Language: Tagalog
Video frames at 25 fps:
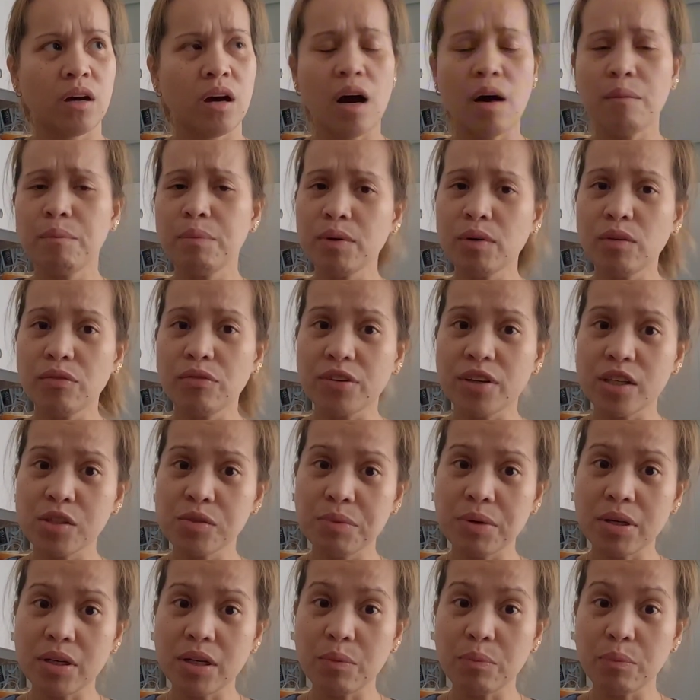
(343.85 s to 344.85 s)
Ah, pero
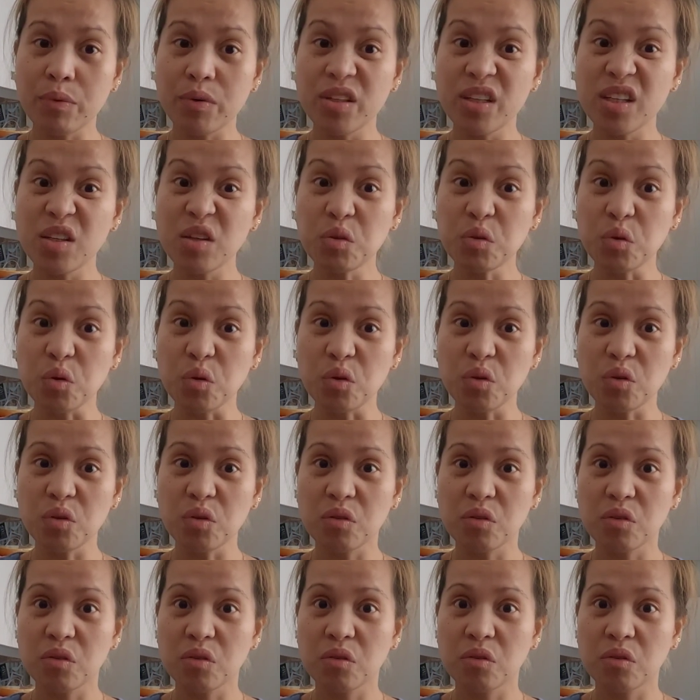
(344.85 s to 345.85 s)
fresh milk eh, pwede yun, no?